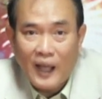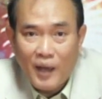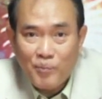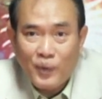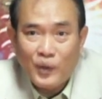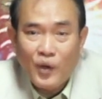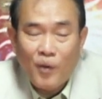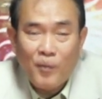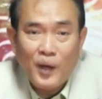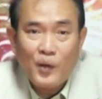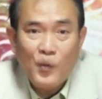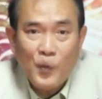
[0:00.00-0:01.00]
ครับ ไปชอบ
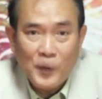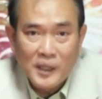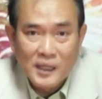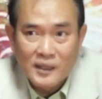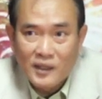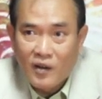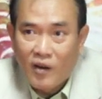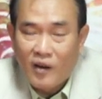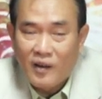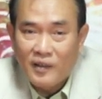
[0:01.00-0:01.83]
เลขคู่อื่น ก็